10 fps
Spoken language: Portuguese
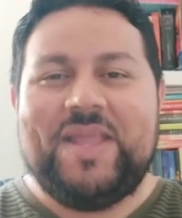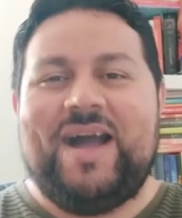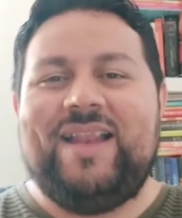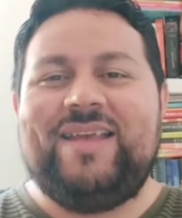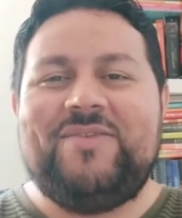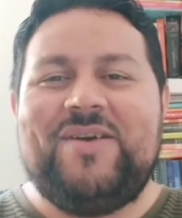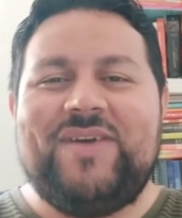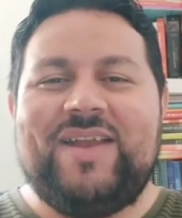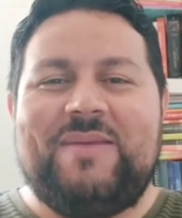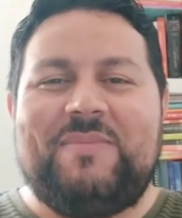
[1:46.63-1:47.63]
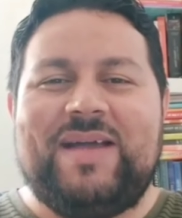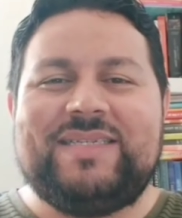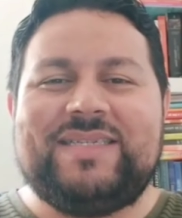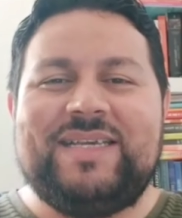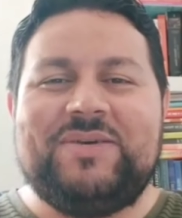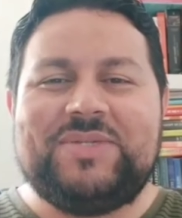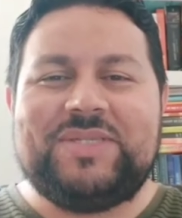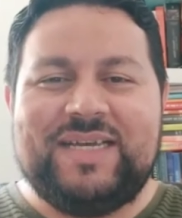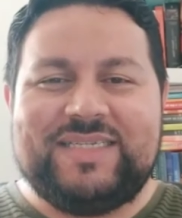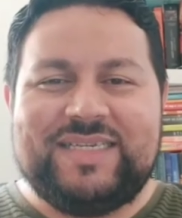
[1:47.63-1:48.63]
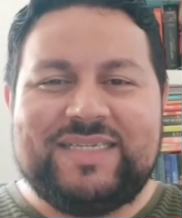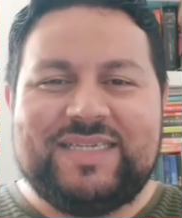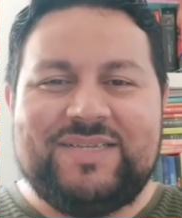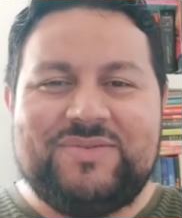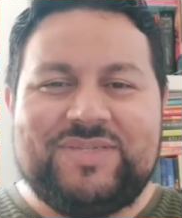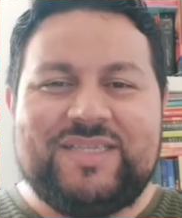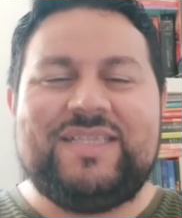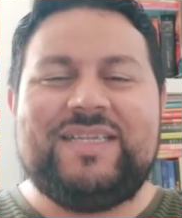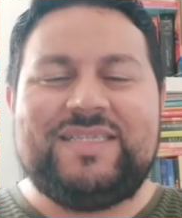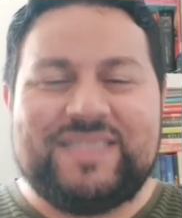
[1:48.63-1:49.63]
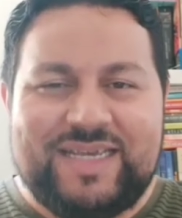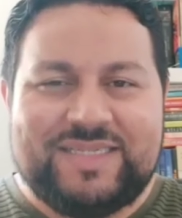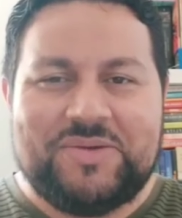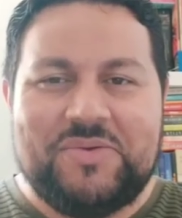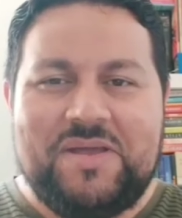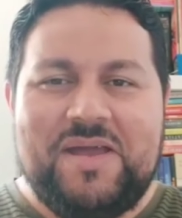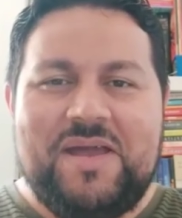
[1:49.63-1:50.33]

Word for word: ali não haverá mais circunstâncias que nos entristeçam.